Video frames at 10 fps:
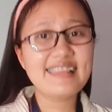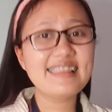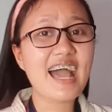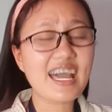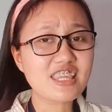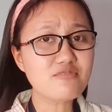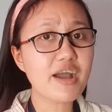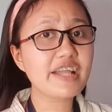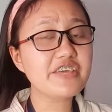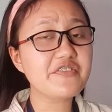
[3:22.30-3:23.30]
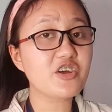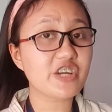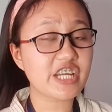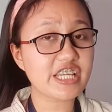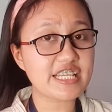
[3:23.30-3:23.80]
lahat ng mga living
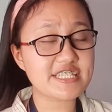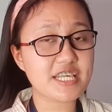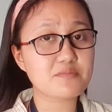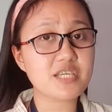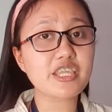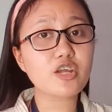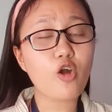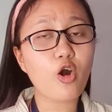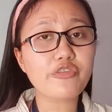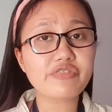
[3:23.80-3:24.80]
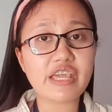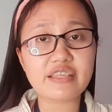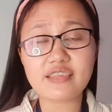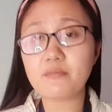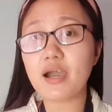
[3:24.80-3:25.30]
organisms ay
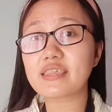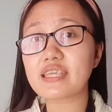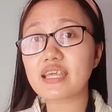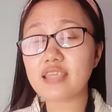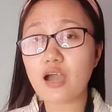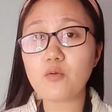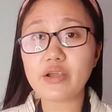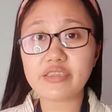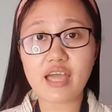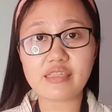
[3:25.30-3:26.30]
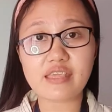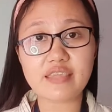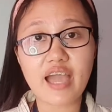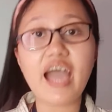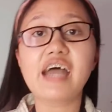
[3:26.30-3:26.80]
nagko-contain ng mga tinatawag natin
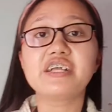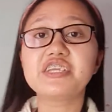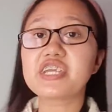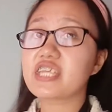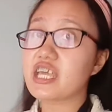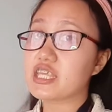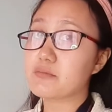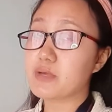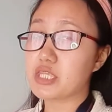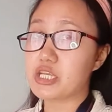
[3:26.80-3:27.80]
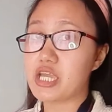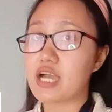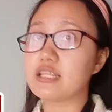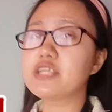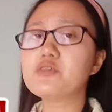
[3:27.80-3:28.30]
na genetic
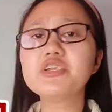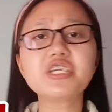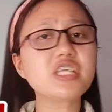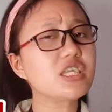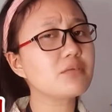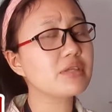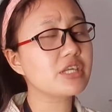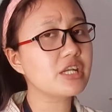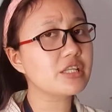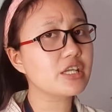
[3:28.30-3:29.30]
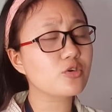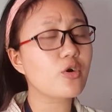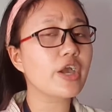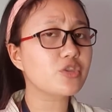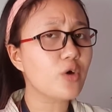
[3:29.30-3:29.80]
material. Itong genetic material na
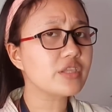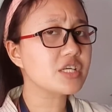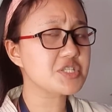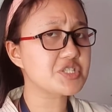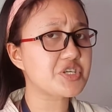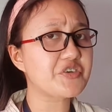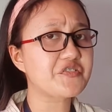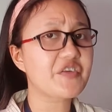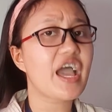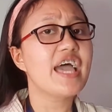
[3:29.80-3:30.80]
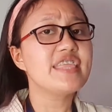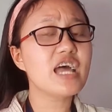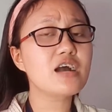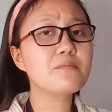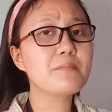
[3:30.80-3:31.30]
ito, ito ang nagsiserve
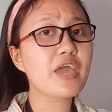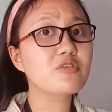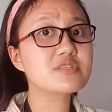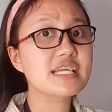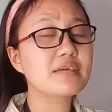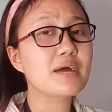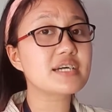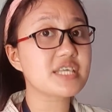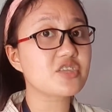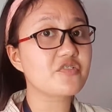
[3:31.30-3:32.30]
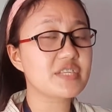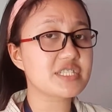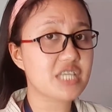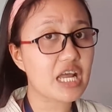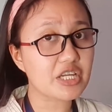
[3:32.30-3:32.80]
ng meron silang mga set of
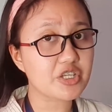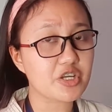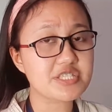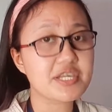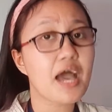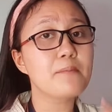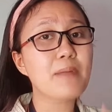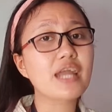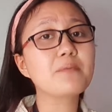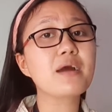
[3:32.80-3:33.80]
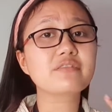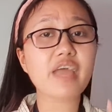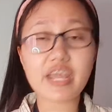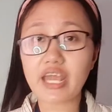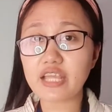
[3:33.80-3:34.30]
instructions para
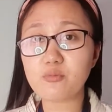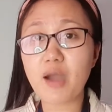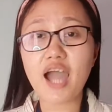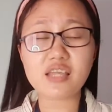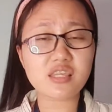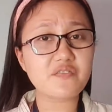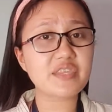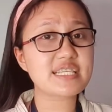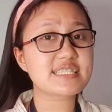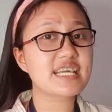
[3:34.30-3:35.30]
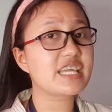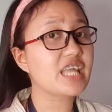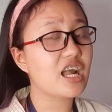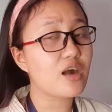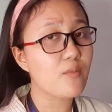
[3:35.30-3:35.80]
mag-direct ng mga activities na
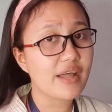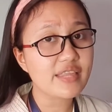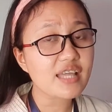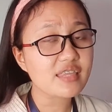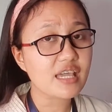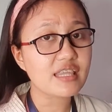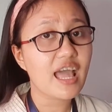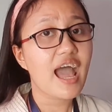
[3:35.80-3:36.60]
ginagawa natin